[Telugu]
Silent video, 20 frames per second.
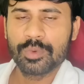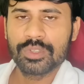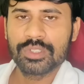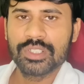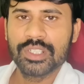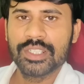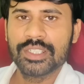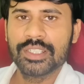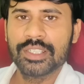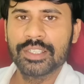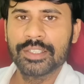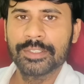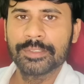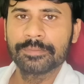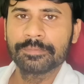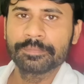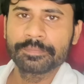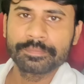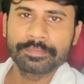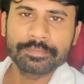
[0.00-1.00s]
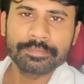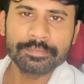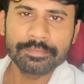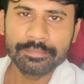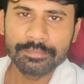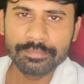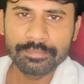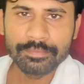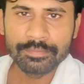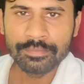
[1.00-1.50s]
పోస్ట్ చేసి
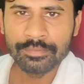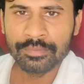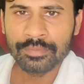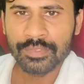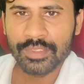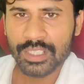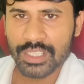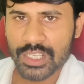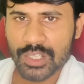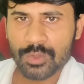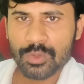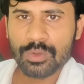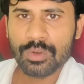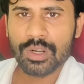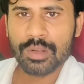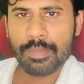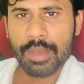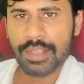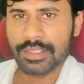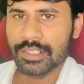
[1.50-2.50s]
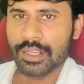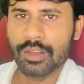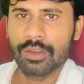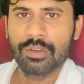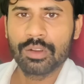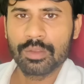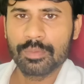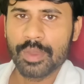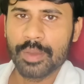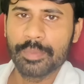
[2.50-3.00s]
ఈవిడు కూడా మా
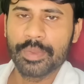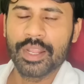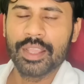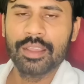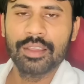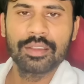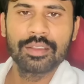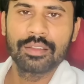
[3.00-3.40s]
సంఘంలో మెంబరే